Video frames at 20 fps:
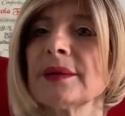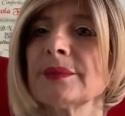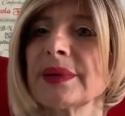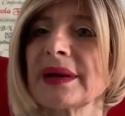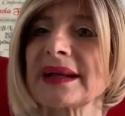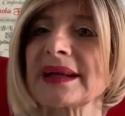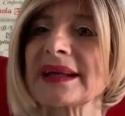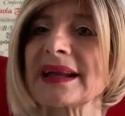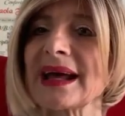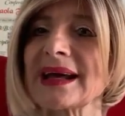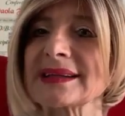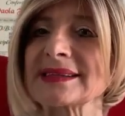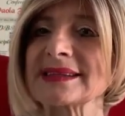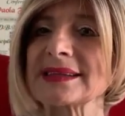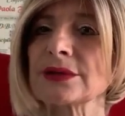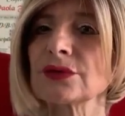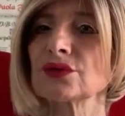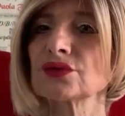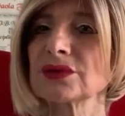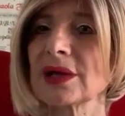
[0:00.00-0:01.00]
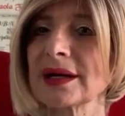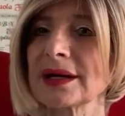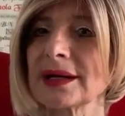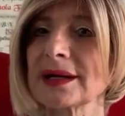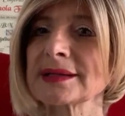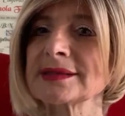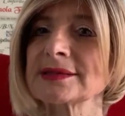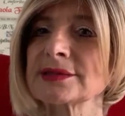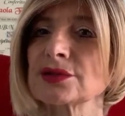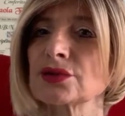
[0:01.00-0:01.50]
Per crearsi una
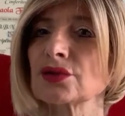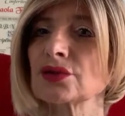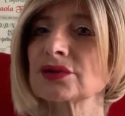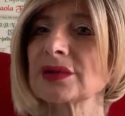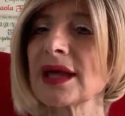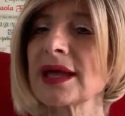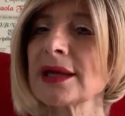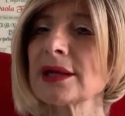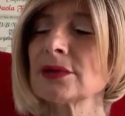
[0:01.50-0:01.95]
relazione,